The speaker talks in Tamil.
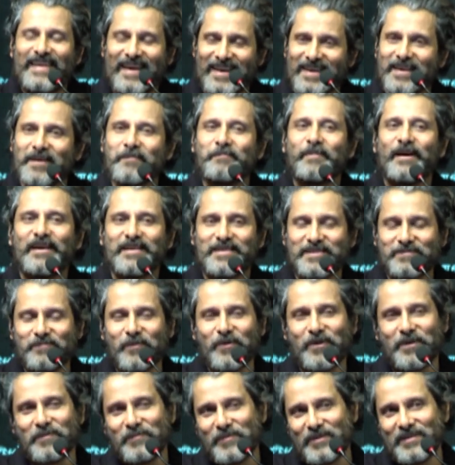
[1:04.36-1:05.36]
எங்கள் பேட்ச்
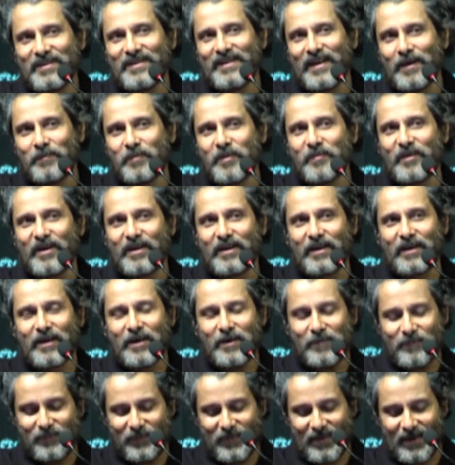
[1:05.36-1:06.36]
போடும்போது நம்ப
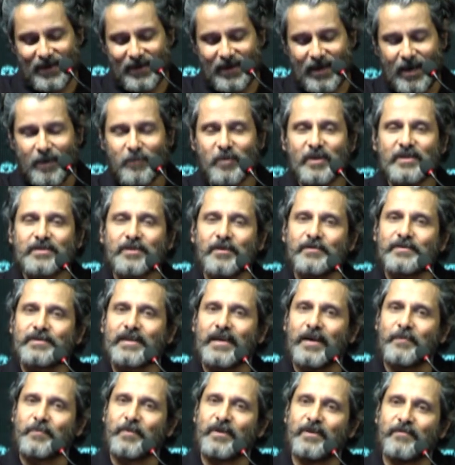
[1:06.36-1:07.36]
மாட்டீங்க கேப்ரியல்
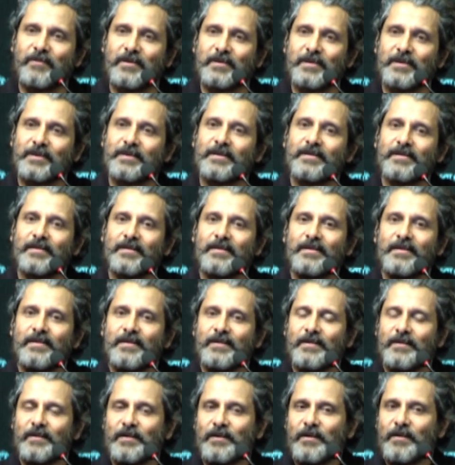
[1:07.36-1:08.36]
ஹவுஸ் கேப்டன் வந்து
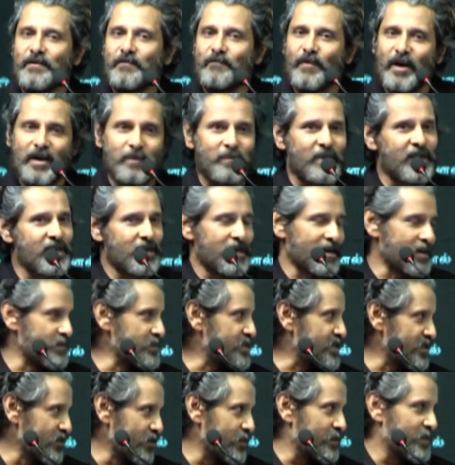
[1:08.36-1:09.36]
வறுமை
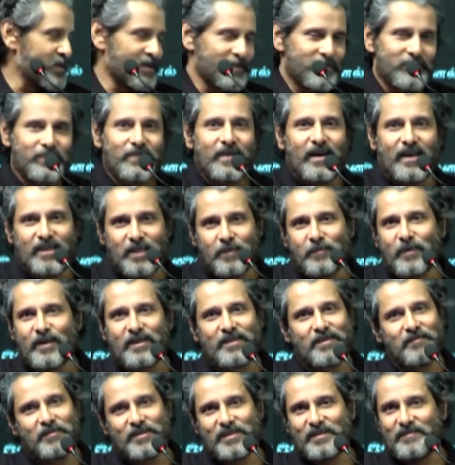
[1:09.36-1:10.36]
நிறம் சிவப்பு அந்த
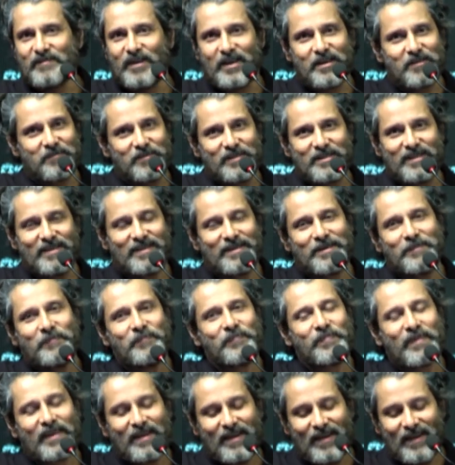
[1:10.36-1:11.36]
படத்தை வந்து வாங்கிட்டு வந்தாங்க
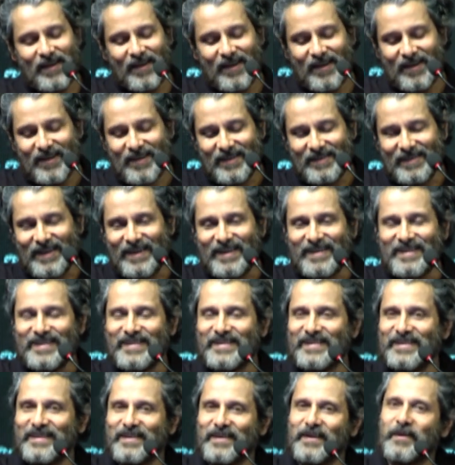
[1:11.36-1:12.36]
தென்
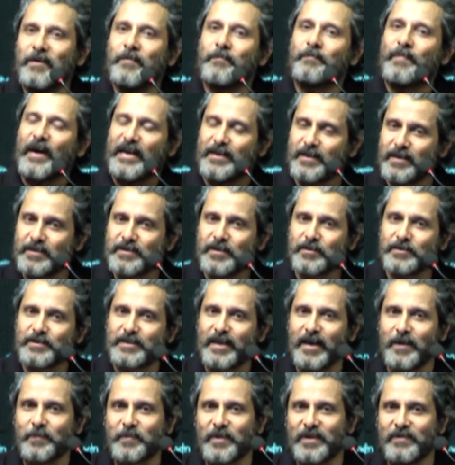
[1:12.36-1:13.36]
பேட்ரிக்ஸ்
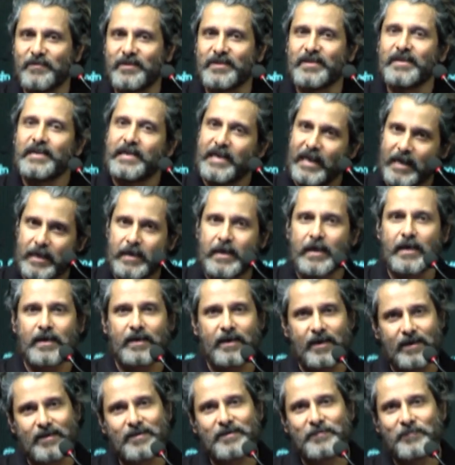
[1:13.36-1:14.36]
ஹவுஸ் கேப்டன் வந்து டிக்
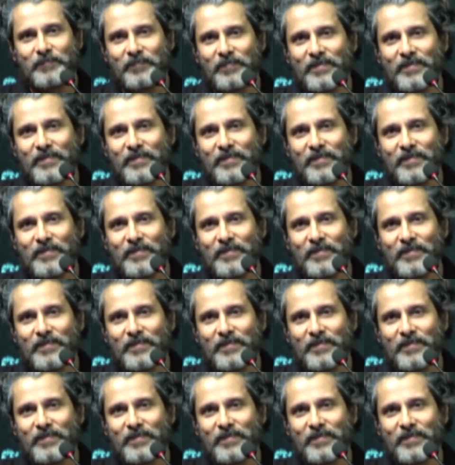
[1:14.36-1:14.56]
டிக் டிக்